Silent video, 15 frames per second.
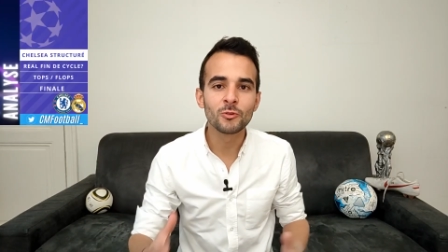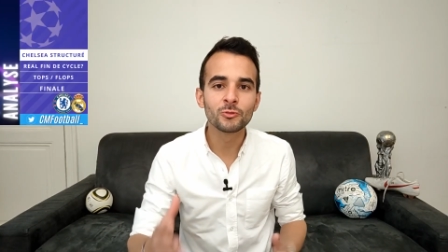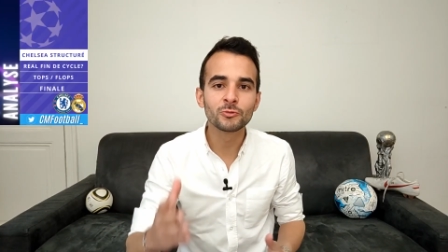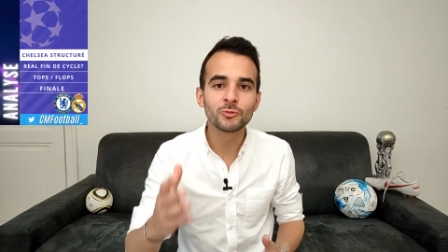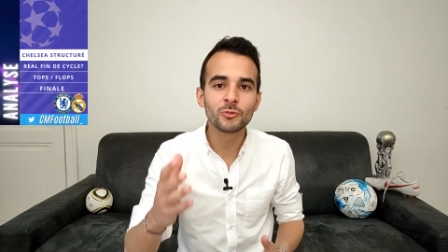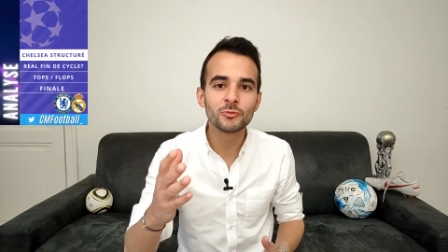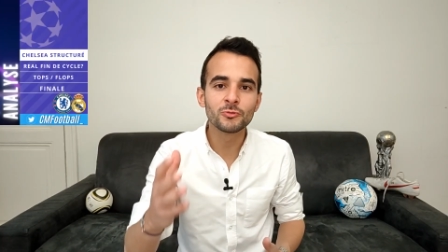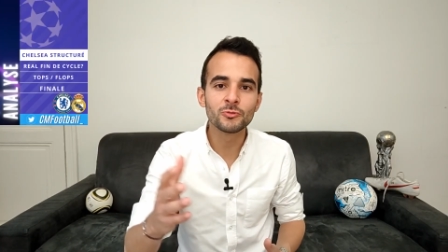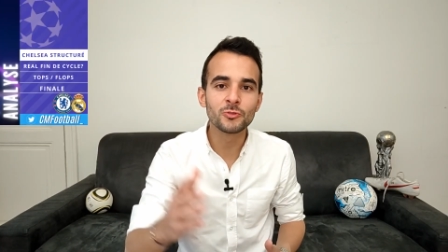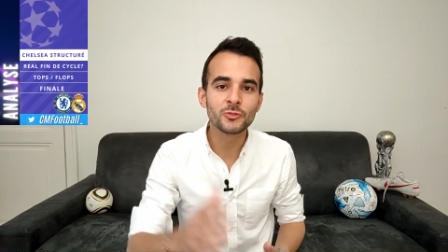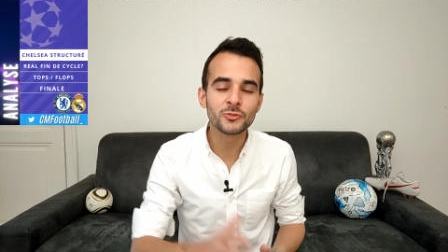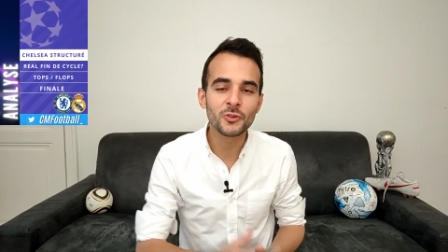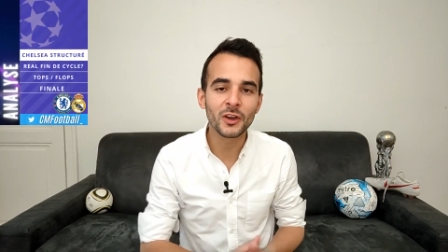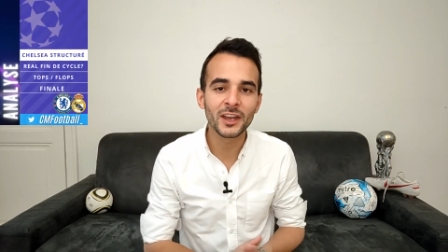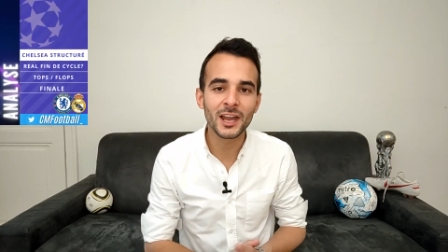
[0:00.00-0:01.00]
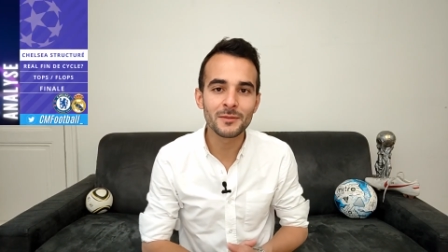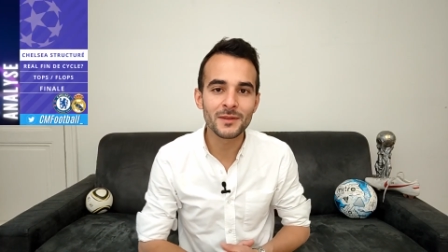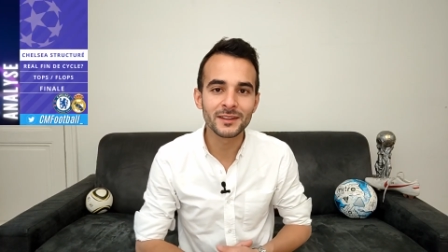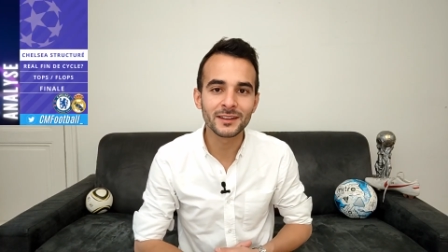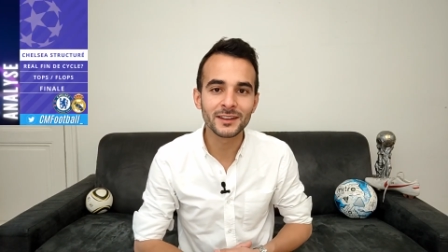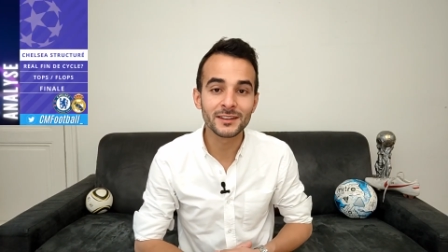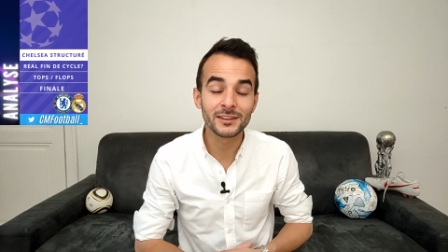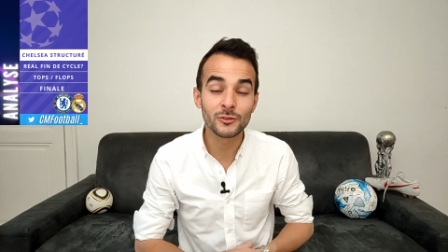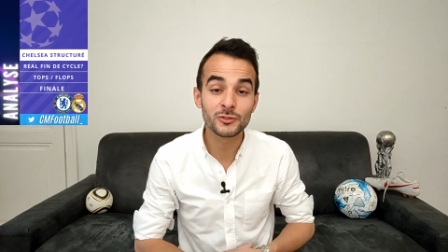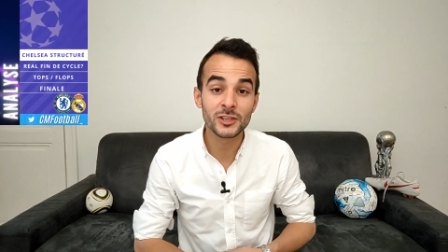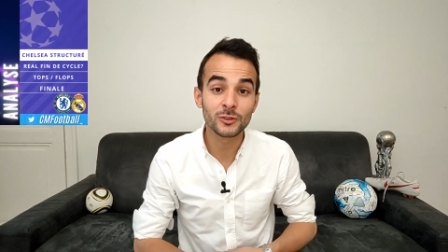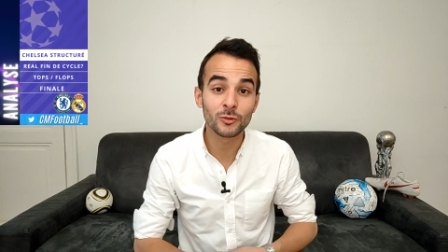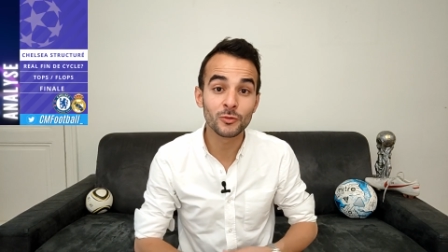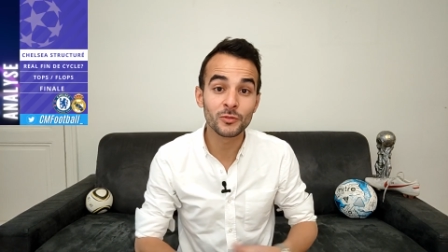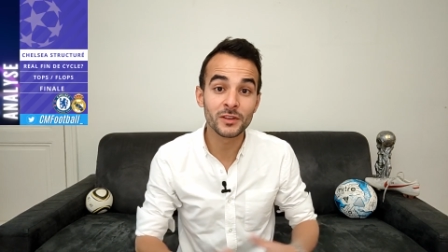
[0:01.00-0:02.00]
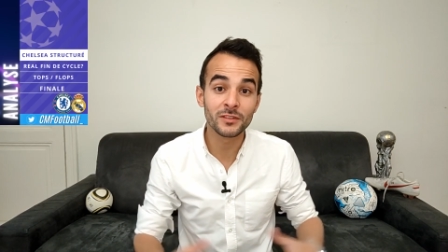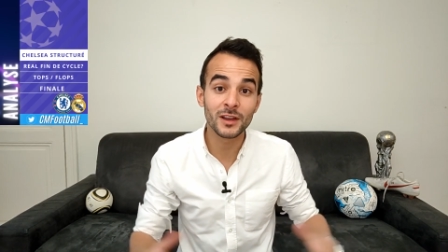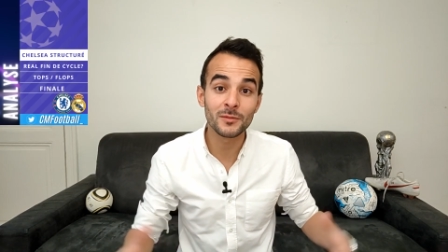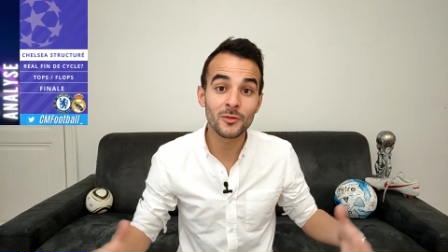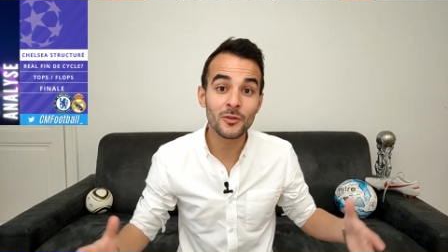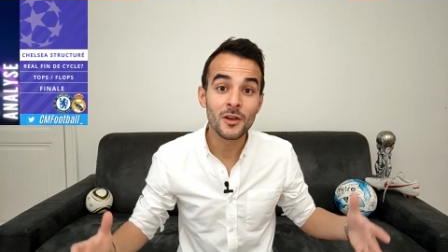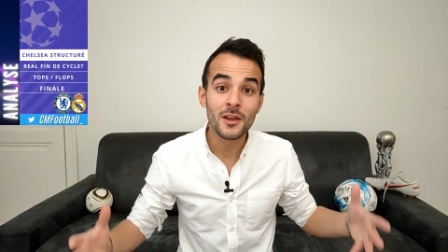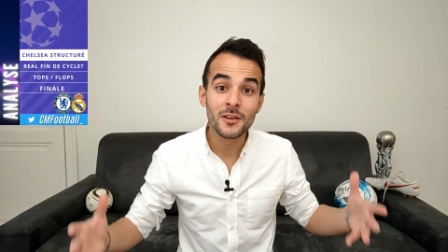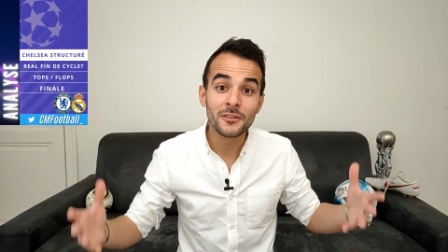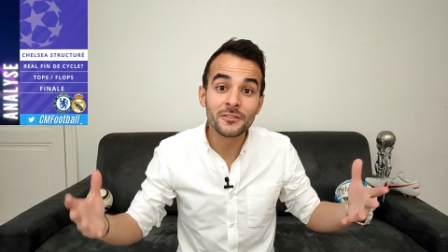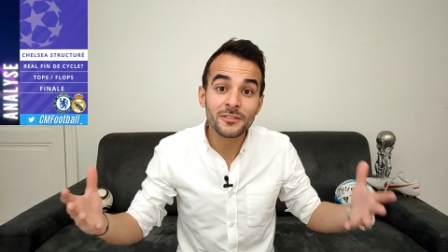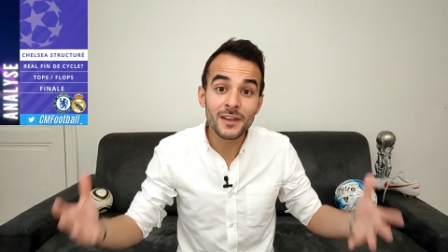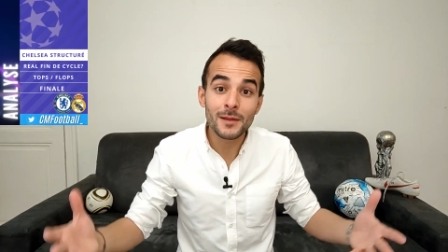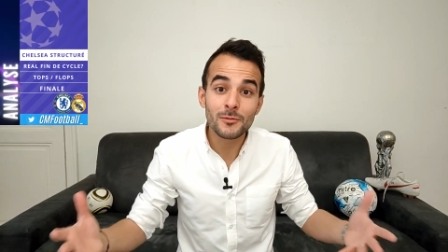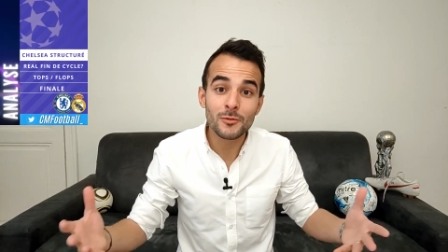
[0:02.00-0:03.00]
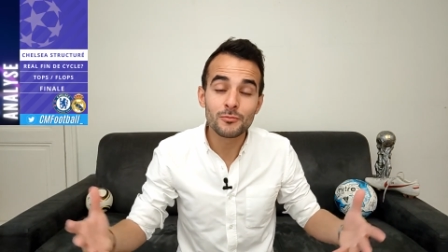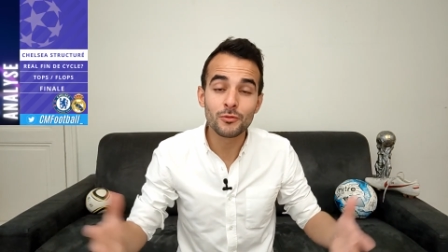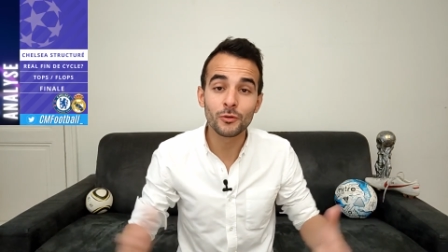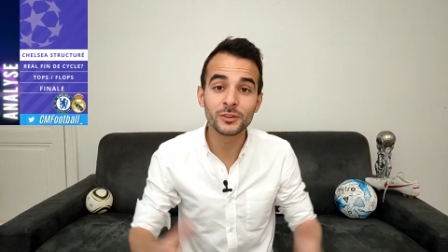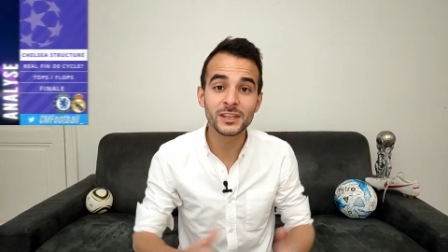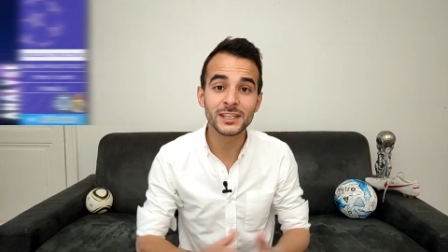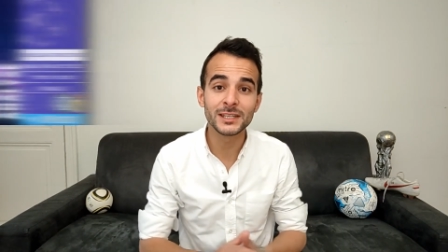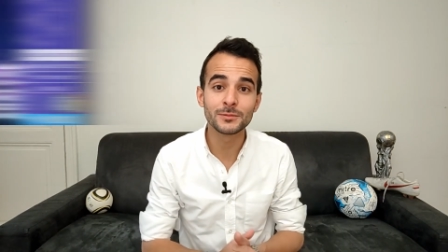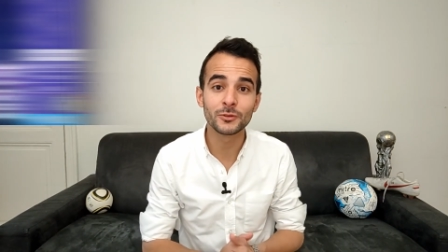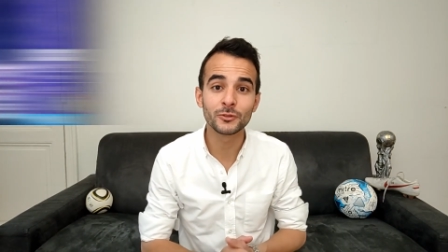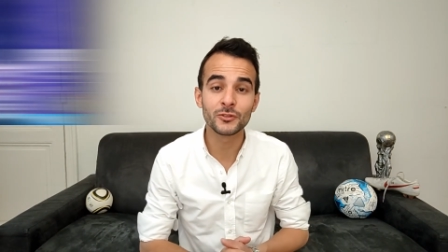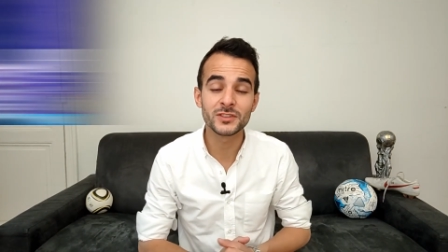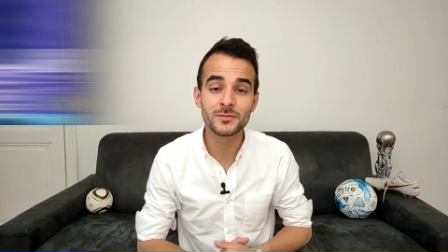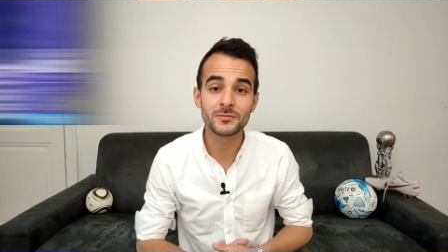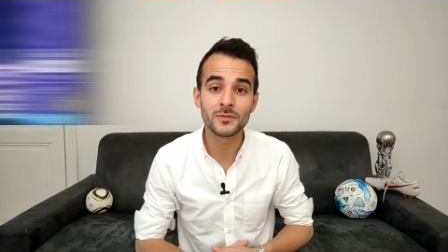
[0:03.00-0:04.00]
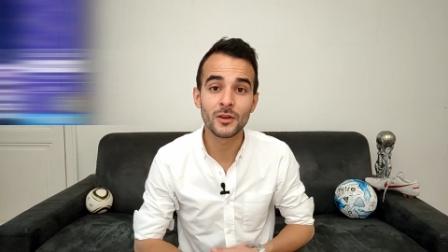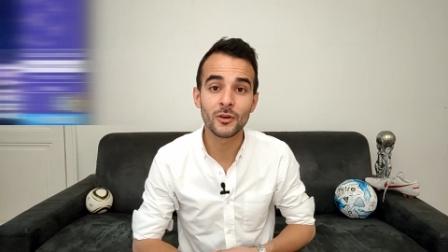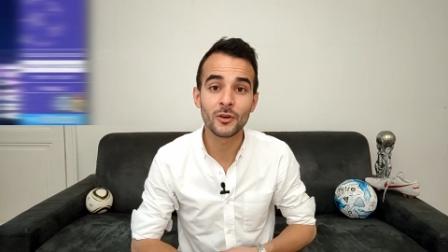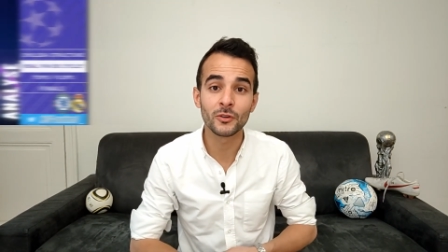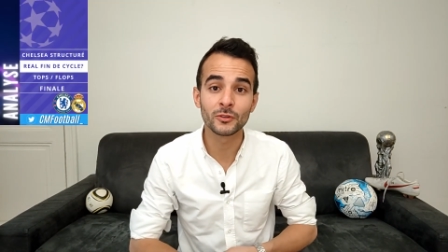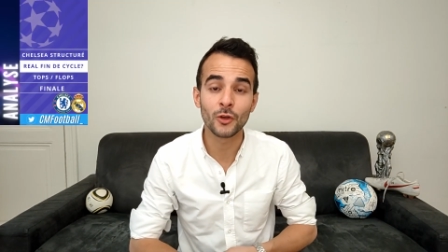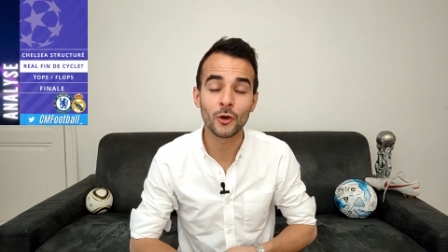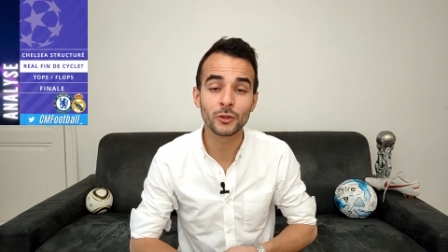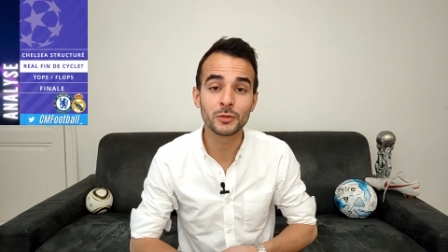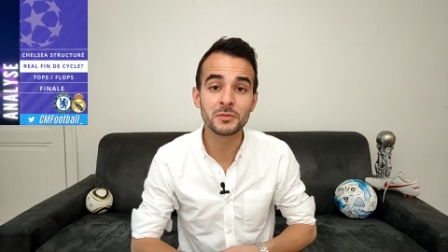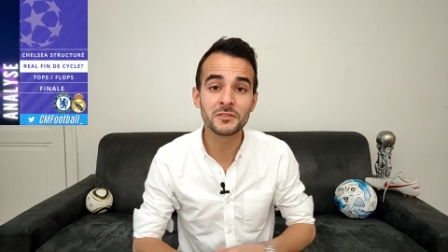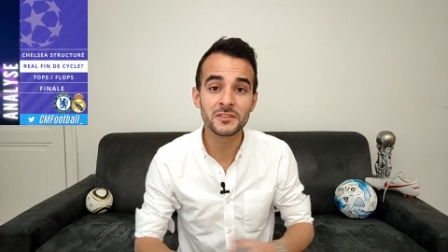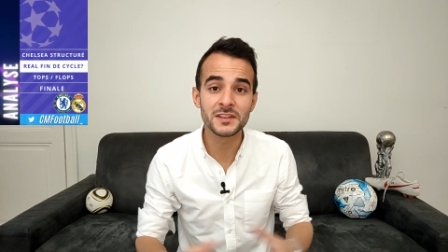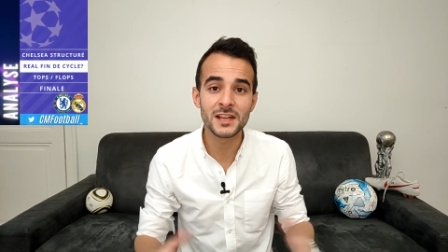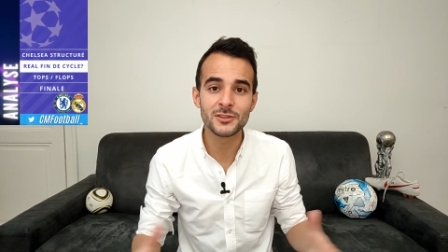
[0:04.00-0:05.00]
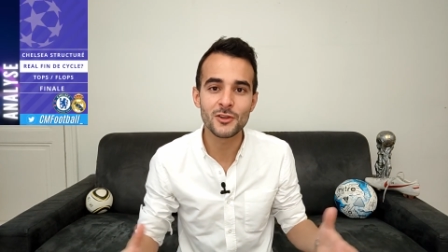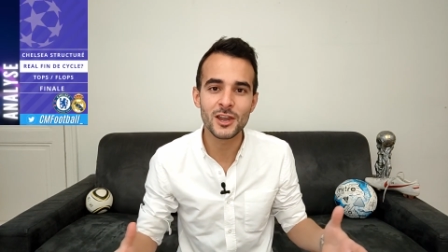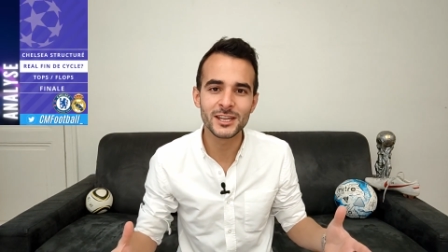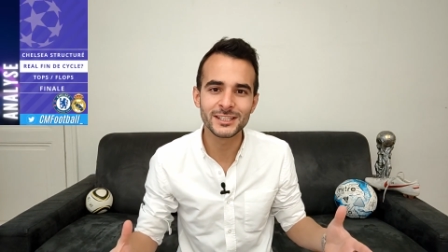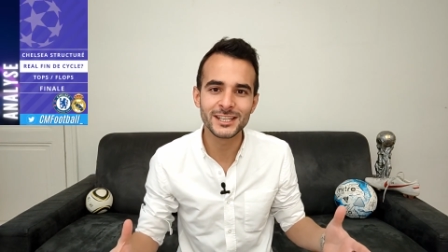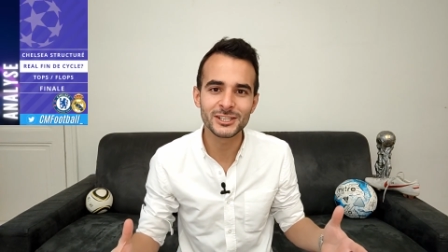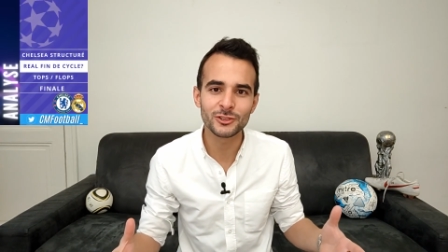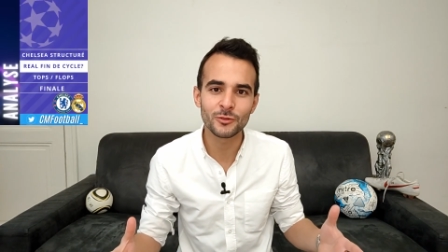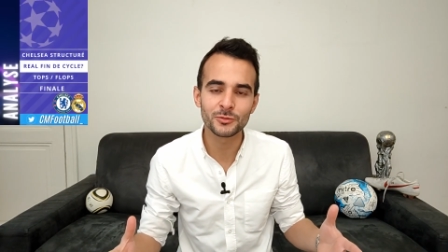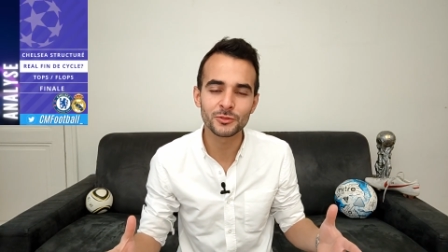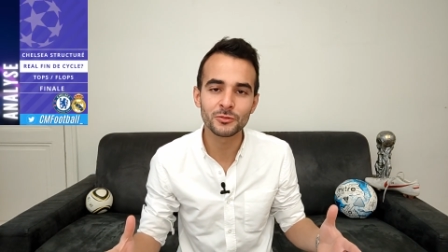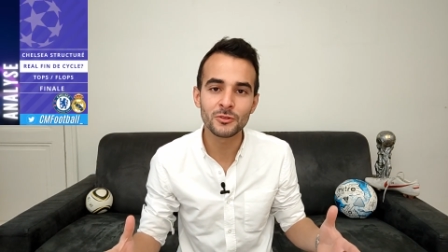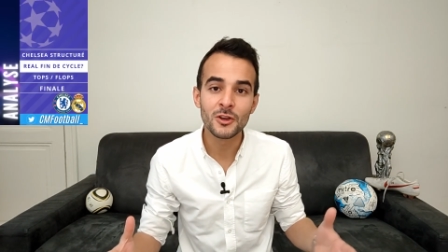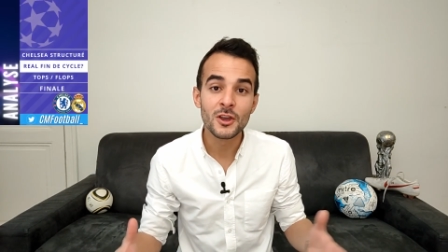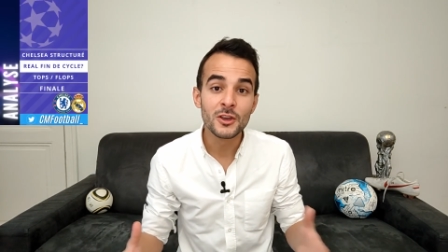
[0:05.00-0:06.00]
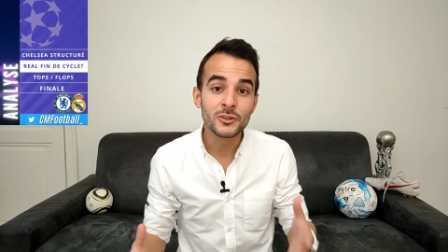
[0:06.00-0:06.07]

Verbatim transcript: compte tenu de ce Real Madrid que j'ai trouvé vraiment faible pour une équipe en, deuxième, en, demi-finale de la Ligue des Champions.